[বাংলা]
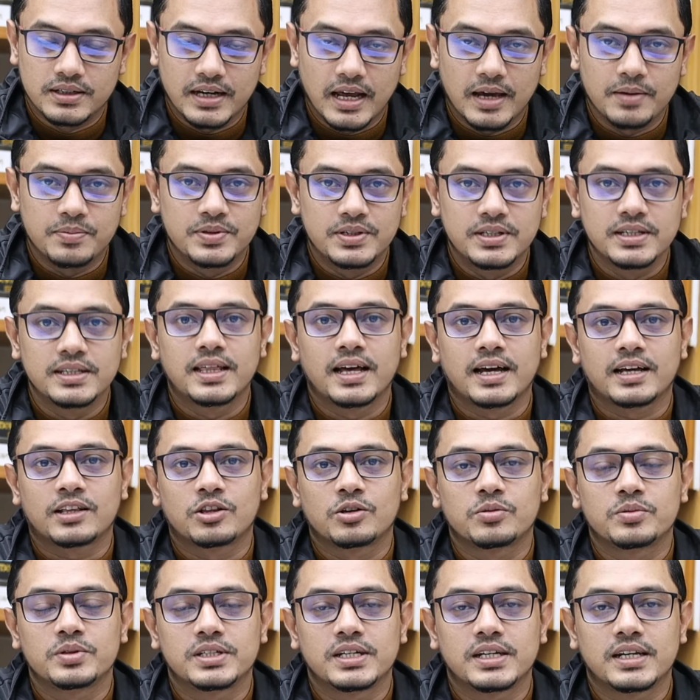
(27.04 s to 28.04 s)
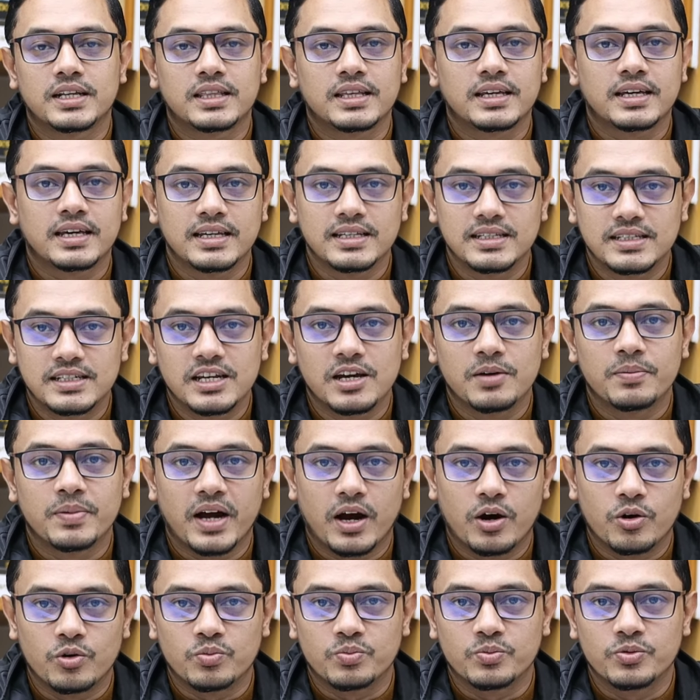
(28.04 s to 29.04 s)
টাইপ সি থাকতে হবে যেটা থেকে এইচডিএমআই
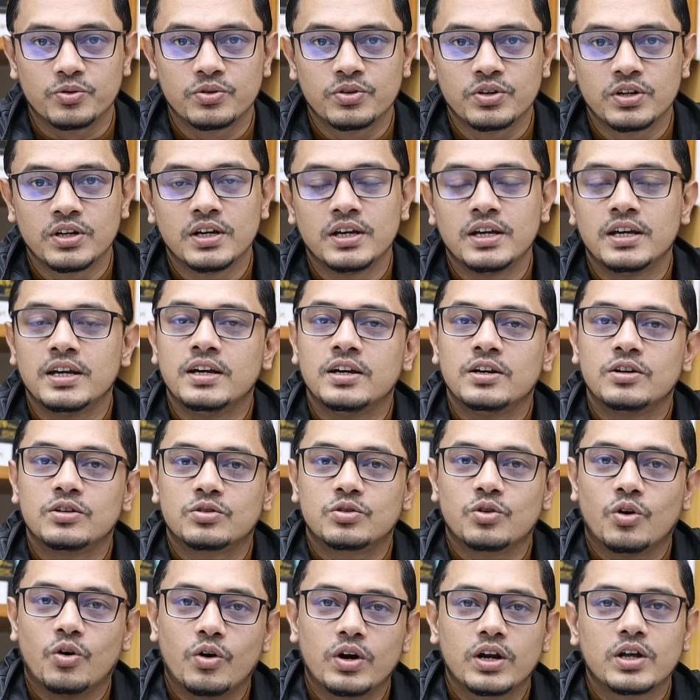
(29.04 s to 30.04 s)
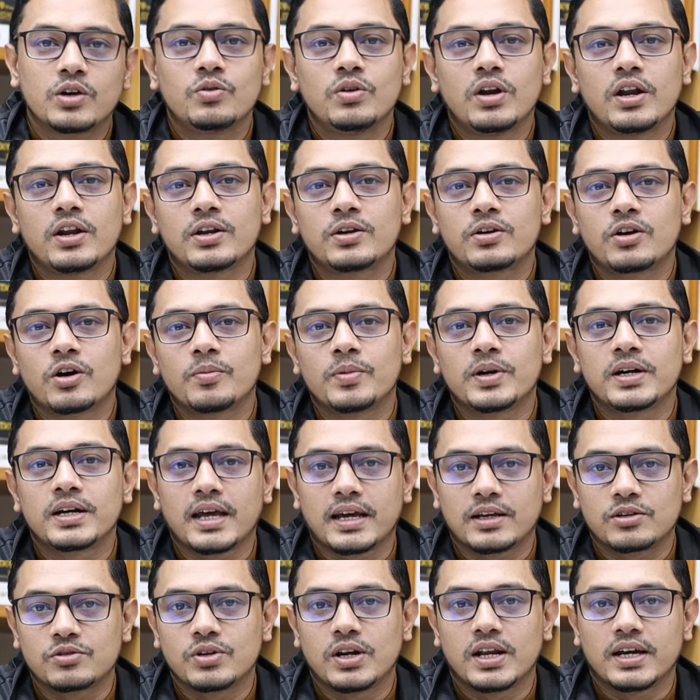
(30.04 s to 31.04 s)
আউটপুট সো অনেকগুলো রিকোয়ারমেন্ট
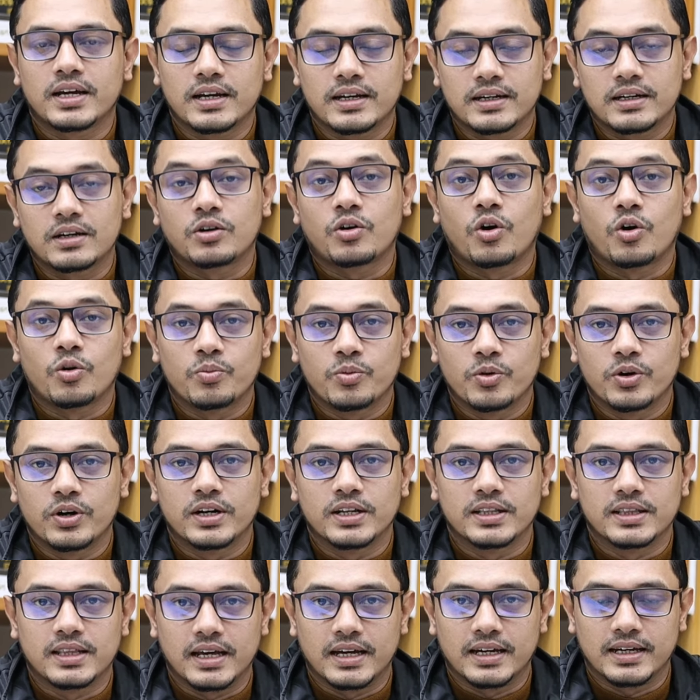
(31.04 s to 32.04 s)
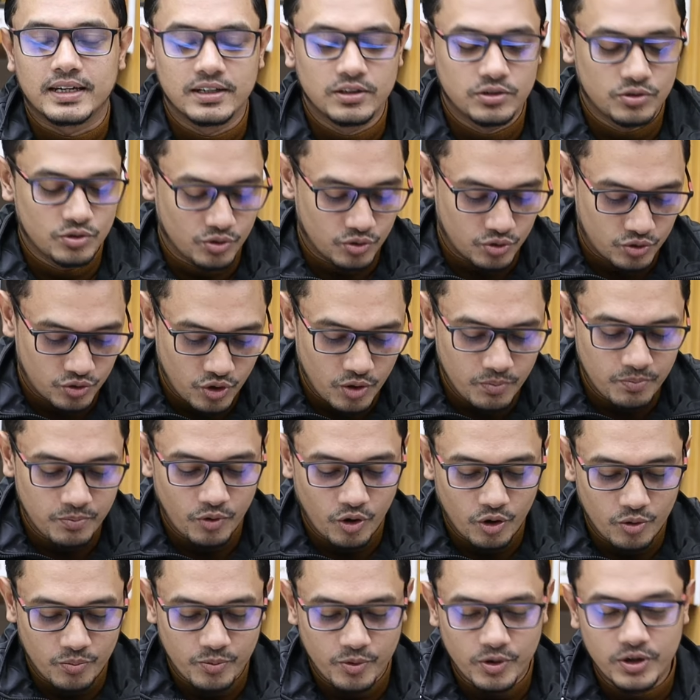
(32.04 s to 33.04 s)
অ্যাকচুয়ালি এক একটা কর্পোরেটের থাকে সো সব
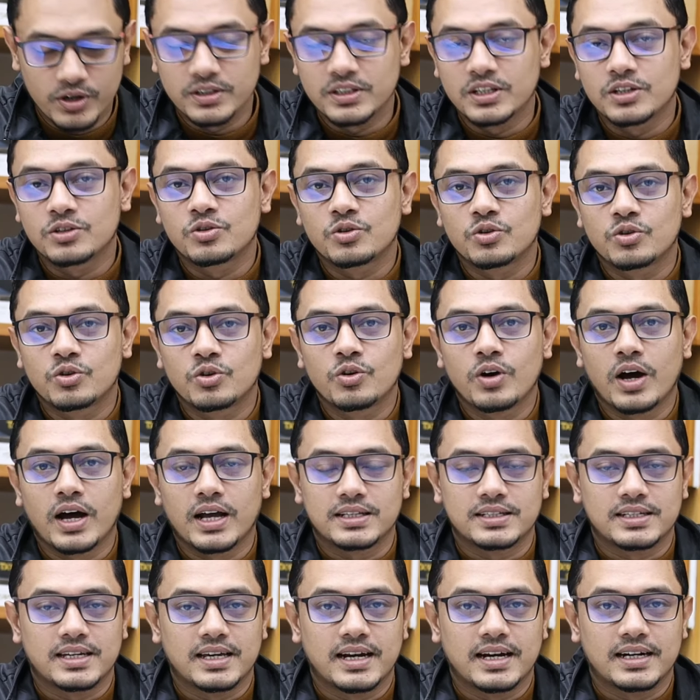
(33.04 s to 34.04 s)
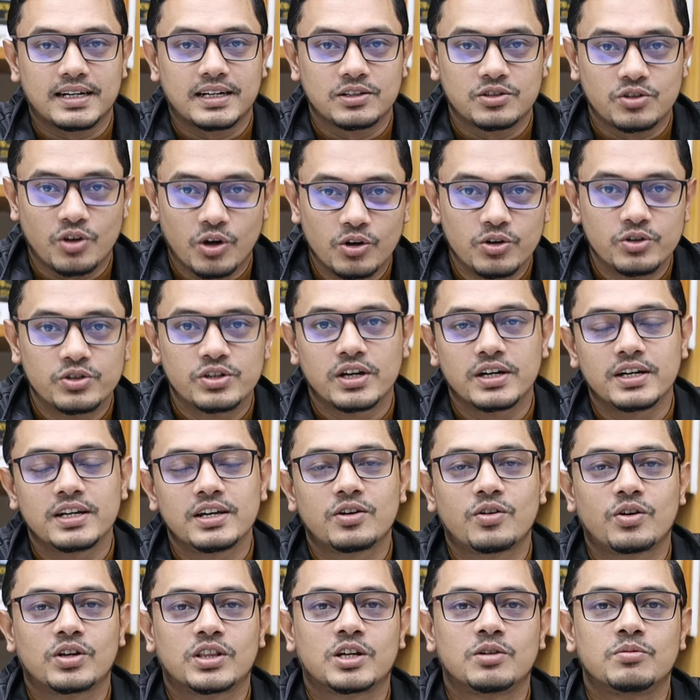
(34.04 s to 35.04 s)
কর্পোরেটদের জন্য আজকের একটা সলিউশন
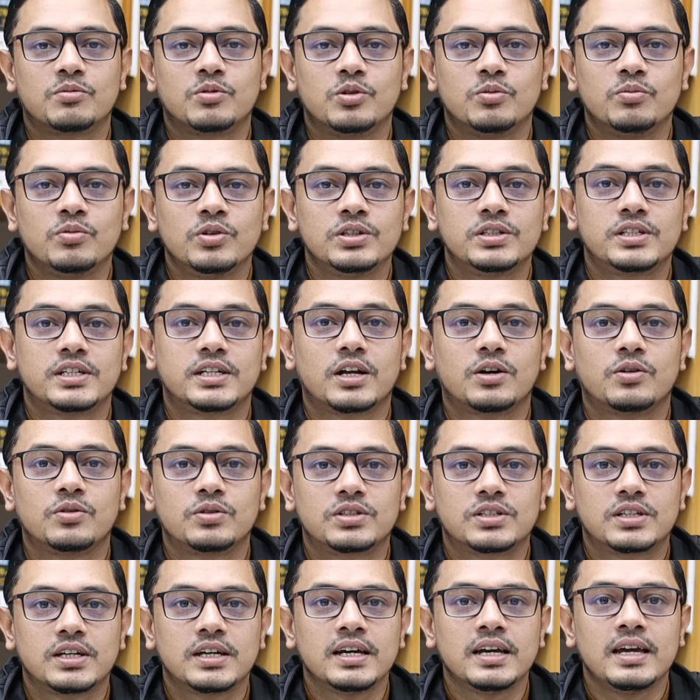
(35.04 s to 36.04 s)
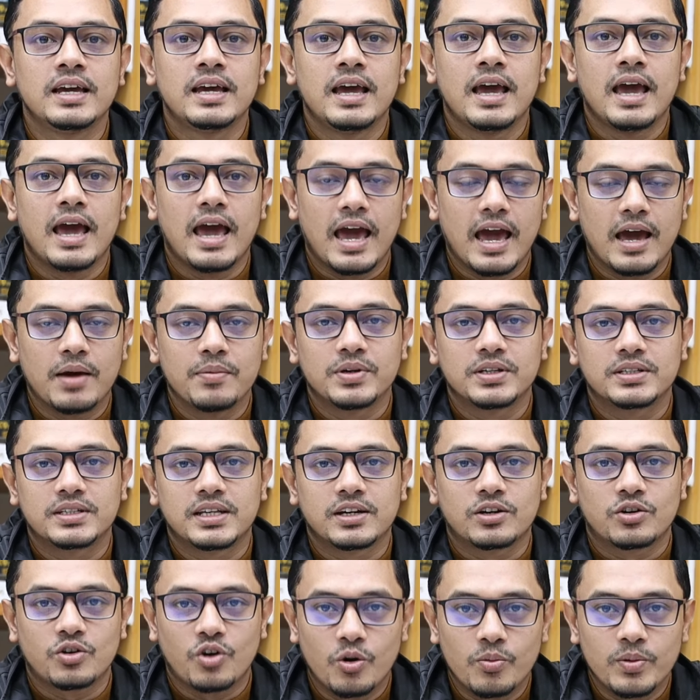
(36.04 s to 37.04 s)
নিয়ে কথা বলবো যেটা হচ্ছে
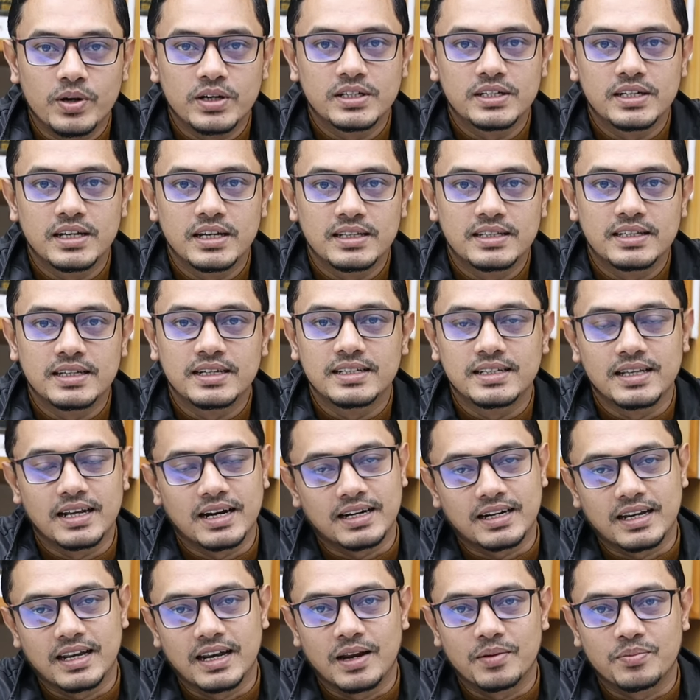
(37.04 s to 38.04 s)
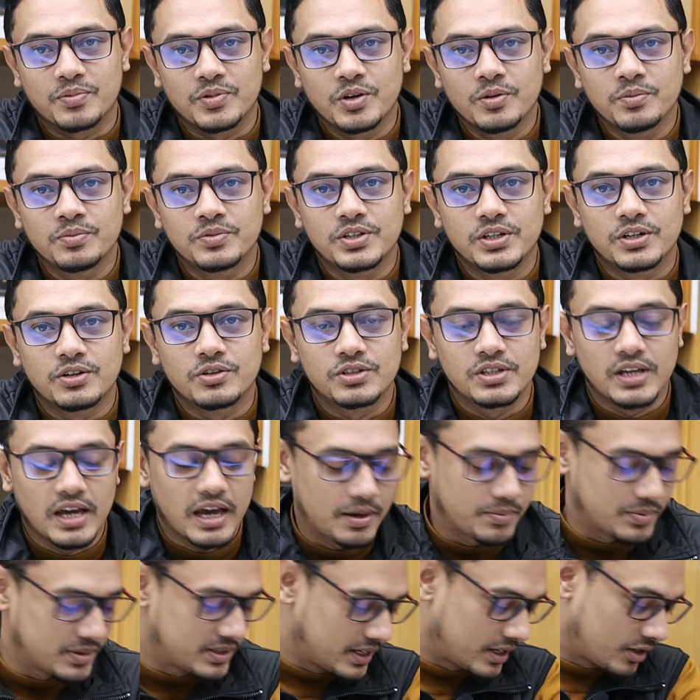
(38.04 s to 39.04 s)
এমএসআই কমার্শিয়াল সিরিজের একটা ল্যাপটপ যেটা হচ্ছে
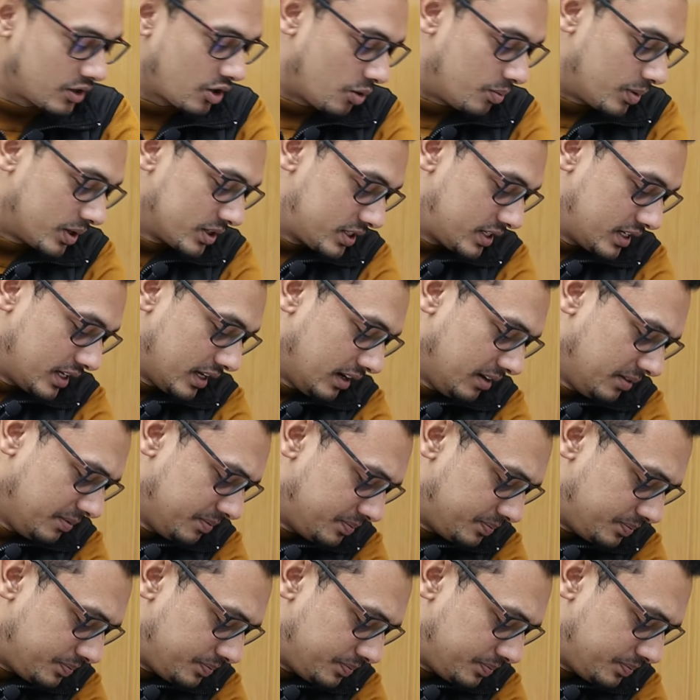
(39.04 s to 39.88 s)
এমএসআই কমার্শিয়াল